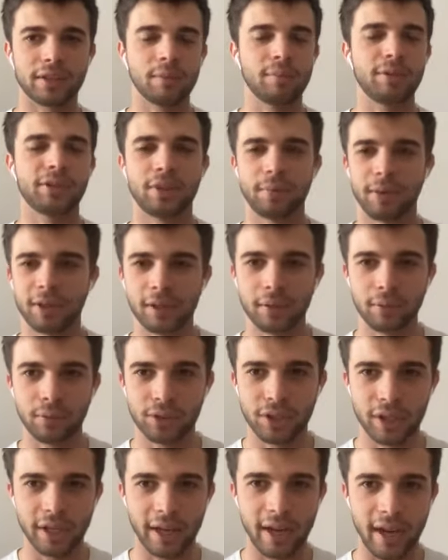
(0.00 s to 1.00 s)
semplicemente
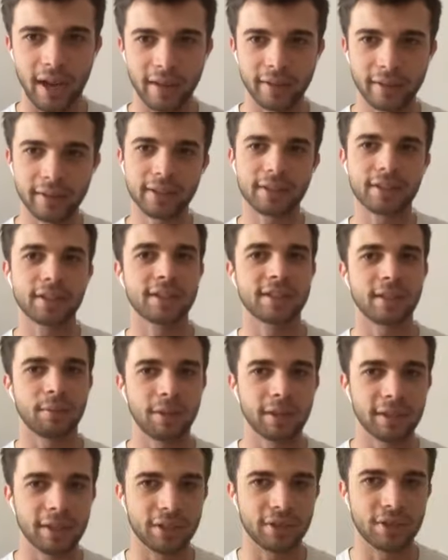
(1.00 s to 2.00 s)
voce narrante, senza
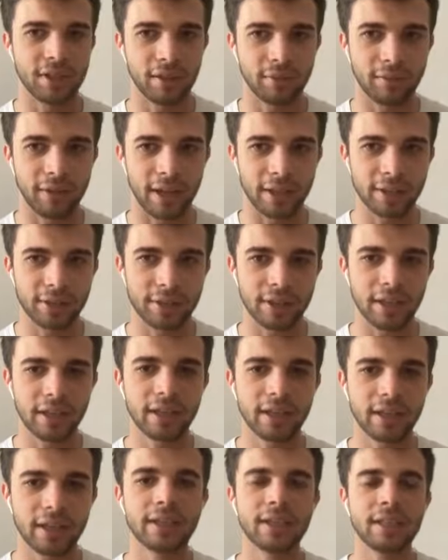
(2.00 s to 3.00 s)
metterci la
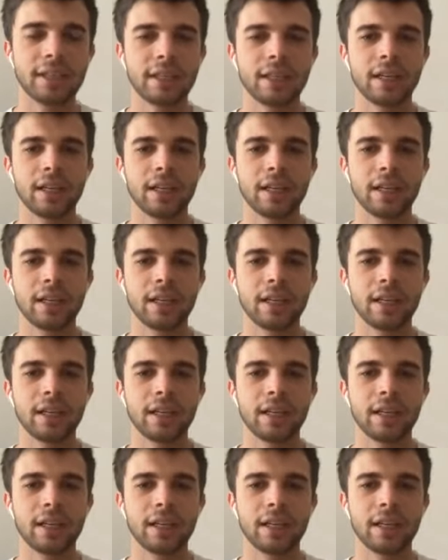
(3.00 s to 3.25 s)
faccia,